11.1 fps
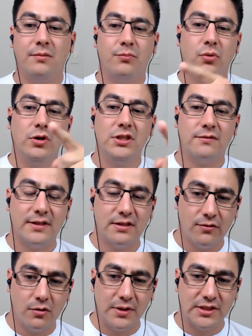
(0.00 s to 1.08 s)
Depois faz a
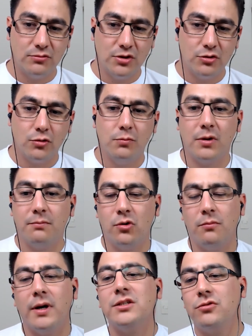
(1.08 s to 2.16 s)
formação de dupla
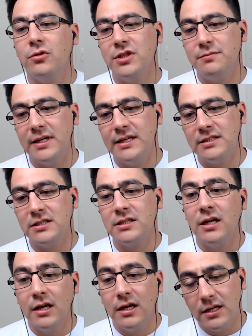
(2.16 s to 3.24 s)
por mais dois meses
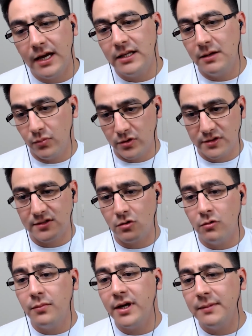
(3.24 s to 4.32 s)
e aí depois faz o
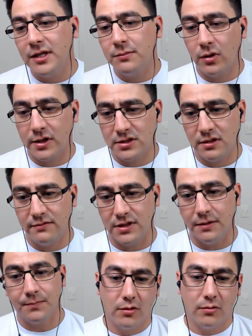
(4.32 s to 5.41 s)
acompanhamento no resto da
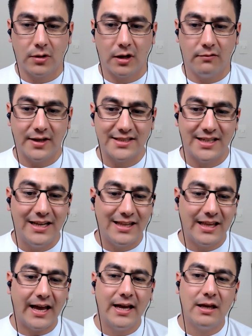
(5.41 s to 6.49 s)
vida. O cão vai ser
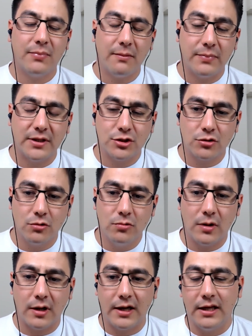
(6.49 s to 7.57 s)
entregue para a
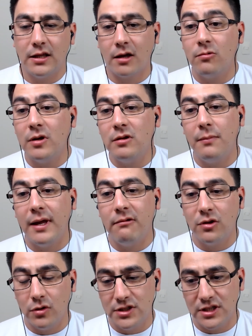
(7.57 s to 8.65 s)
pessoa entre um ano e meio
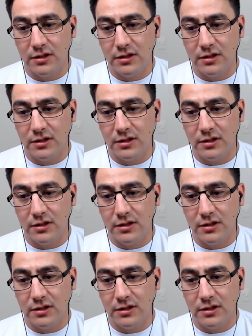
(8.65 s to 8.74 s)
a dois